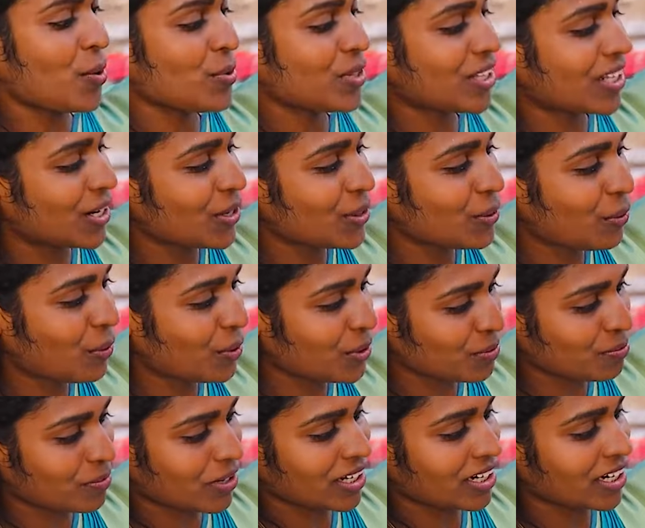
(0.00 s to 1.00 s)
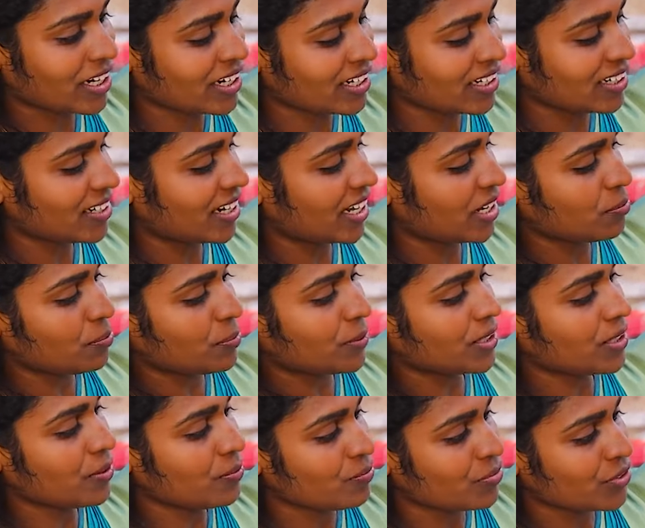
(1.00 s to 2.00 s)
இதெல்லாம் கோட் மாதிரி
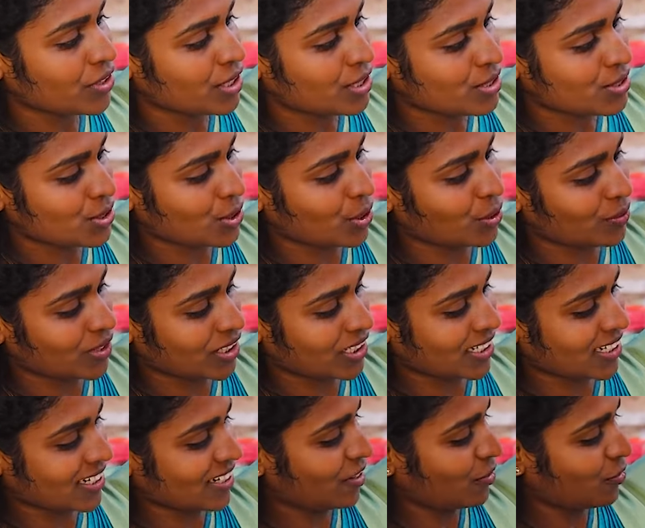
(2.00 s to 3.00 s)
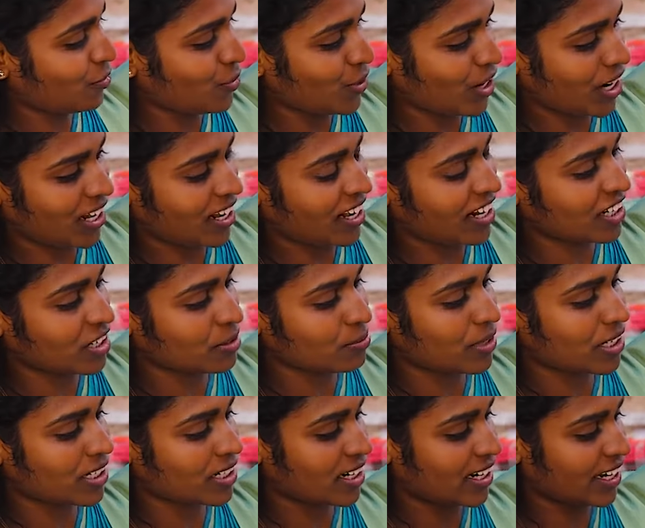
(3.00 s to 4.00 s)
டைப்பு ஸோ வந்து அவ்வளோ அழகாக இருக்குன்னு
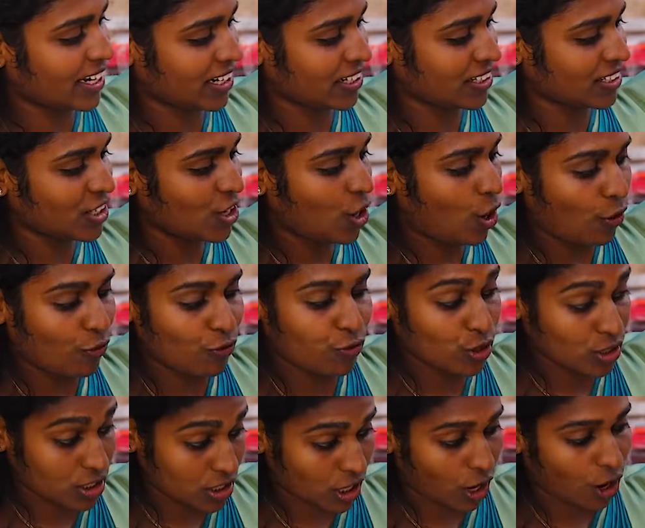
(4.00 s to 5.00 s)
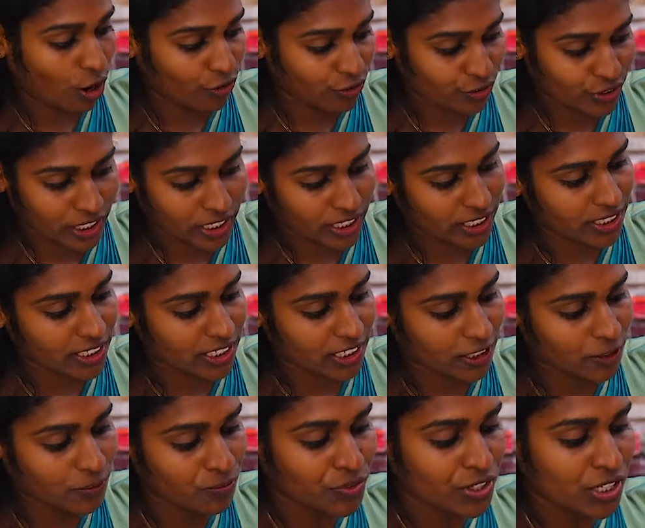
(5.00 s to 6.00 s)
பாருங்களேன் அவ்வளோ சாஃப்டாக
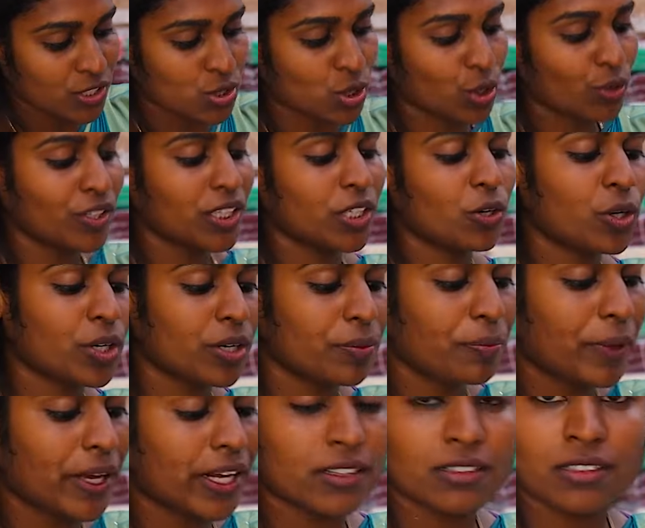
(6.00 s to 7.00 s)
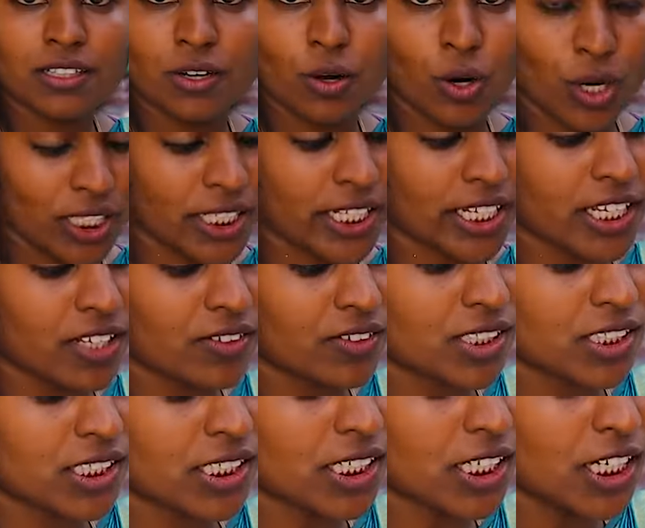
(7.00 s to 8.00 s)
இருக்குது ஸோ வந்து ஒரு பிறந்த குழந்தைக்கு
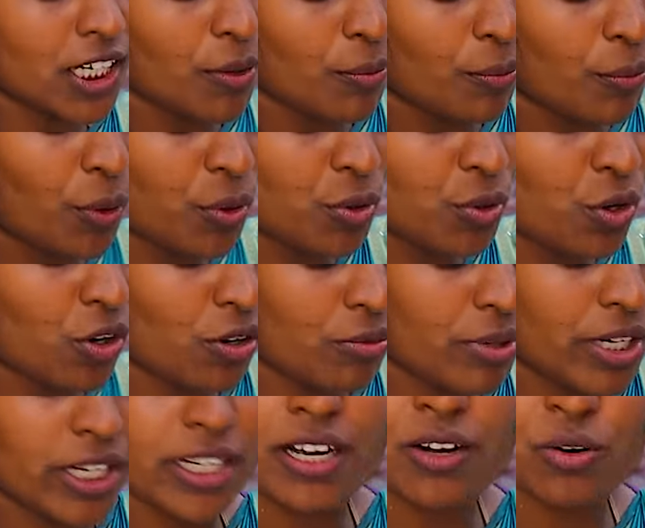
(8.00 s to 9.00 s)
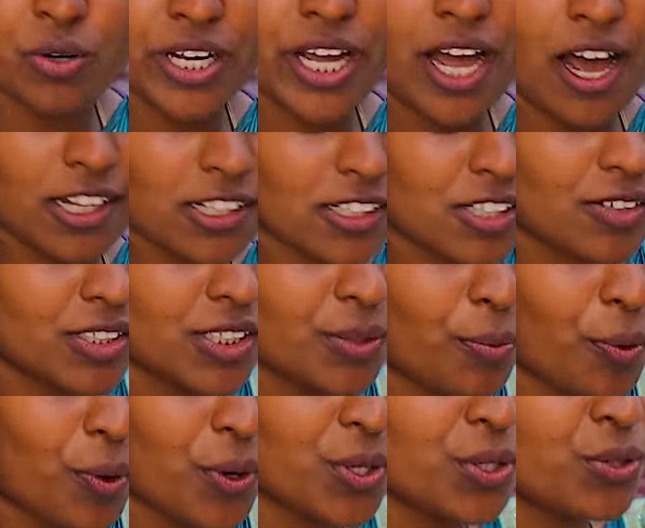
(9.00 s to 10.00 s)
வந்து போட்டோம் அப்படின்னா கூட அதுக்கு வந்து
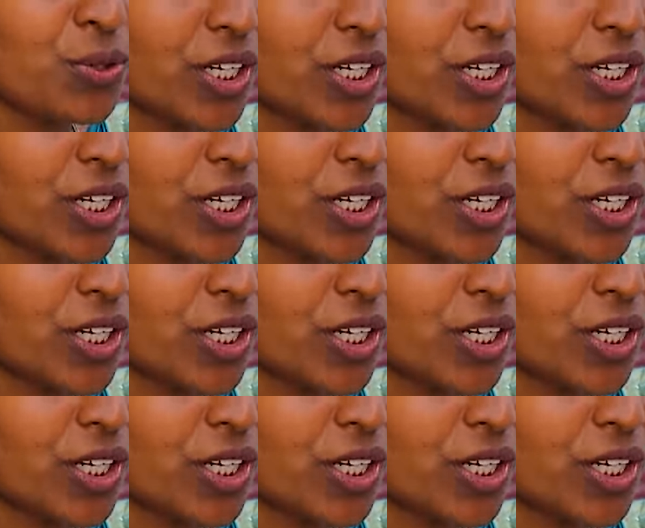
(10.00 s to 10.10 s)
போட்டது